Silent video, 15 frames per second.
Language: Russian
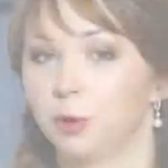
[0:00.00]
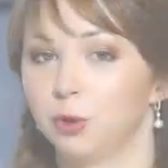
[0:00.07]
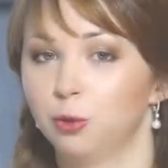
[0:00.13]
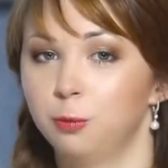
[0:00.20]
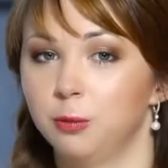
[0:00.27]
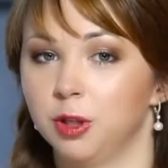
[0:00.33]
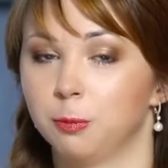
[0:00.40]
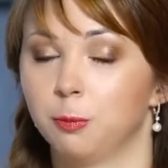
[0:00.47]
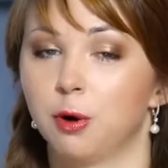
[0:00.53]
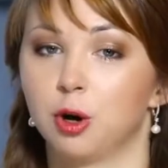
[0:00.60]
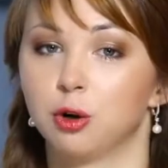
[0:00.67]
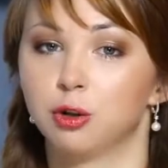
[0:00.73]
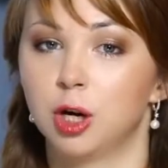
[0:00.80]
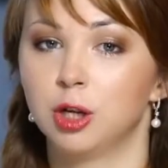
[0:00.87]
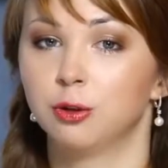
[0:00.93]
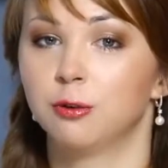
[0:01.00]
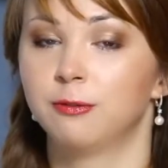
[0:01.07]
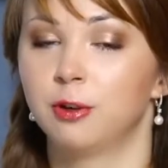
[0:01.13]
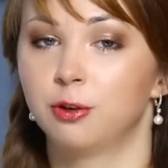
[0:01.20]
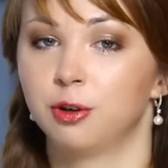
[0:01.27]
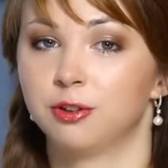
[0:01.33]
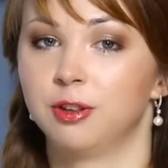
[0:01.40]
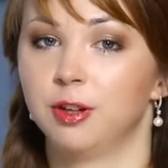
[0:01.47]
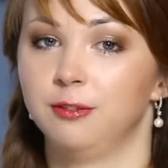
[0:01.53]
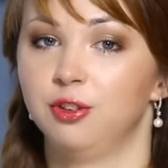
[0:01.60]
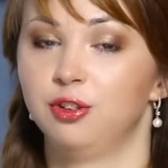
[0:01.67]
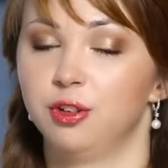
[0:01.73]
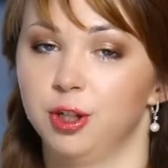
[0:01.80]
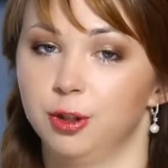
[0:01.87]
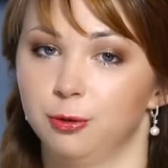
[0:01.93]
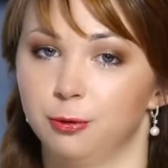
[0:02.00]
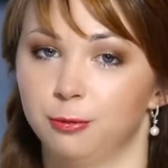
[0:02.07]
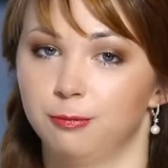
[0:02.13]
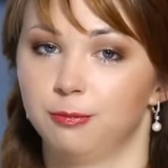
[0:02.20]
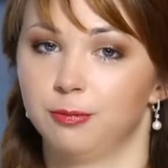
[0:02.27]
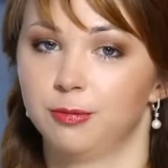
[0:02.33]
подумать про укладку волос на вечеринку.